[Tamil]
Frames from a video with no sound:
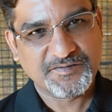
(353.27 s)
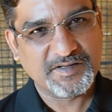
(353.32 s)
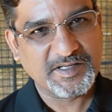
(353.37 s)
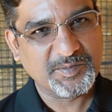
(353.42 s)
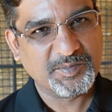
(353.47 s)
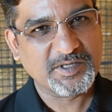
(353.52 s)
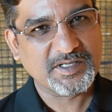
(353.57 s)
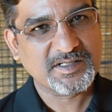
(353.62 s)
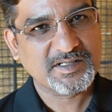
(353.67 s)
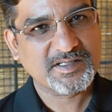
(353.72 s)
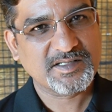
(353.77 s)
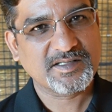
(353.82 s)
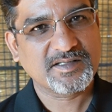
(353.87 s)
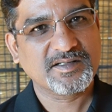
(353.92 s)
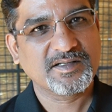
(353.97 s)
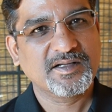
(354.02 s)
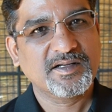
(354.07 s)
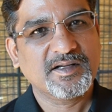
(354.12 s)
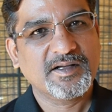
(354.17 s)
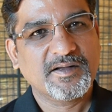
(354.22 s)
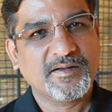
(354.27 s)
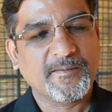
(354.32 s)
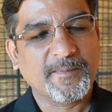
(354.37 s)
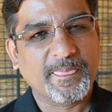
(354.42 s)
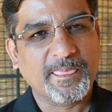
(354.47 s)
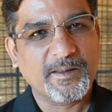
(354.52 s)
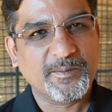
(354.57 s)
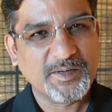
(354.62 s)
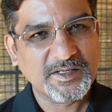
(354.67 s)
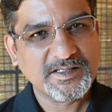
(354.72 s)
ஃபைப்ரஸ்
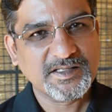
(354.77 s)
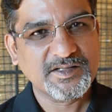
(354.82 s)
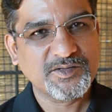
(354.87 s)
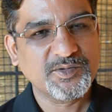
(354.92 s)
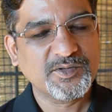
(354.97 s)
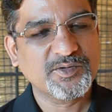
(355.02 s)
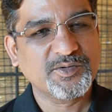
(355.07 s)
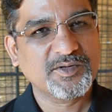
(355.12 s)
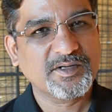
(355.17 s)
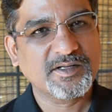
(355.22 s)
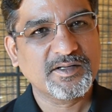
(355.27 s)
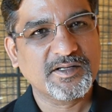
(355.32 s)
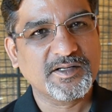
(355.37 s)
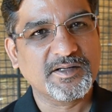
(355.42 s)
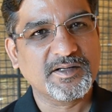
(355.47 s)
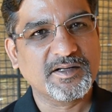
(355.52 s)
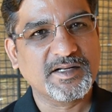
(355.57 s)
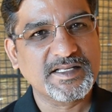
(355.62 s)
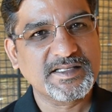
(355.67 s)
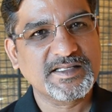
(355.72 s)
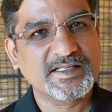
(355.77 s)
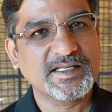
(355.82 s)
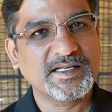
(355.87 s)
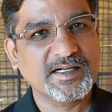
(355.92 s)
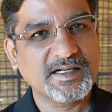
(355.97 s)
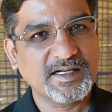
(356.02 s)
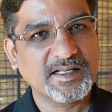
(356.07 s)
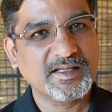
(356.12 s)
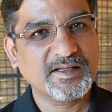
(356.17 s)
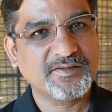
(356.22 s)
ப்ளஸ் இது வந்து ஒரு லெஸ்
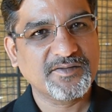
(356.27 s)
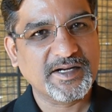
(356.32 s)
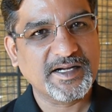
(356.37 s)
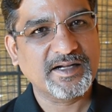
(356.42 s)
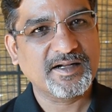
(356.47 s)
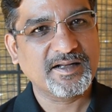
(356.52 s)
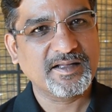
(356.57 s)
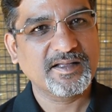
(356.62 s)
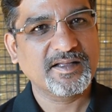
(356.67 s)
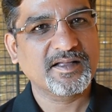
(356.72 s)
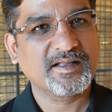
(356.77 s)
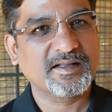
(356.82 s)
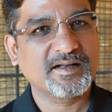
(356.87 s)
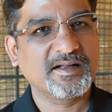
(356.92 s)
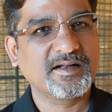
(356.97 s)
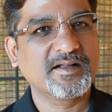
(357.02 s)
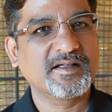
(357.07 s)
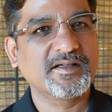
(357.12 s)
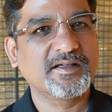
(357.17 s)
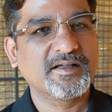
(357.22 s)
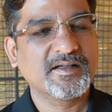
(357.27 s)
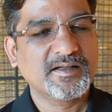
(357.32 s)
ஈல்டிங் வெரைட்டி அதனால்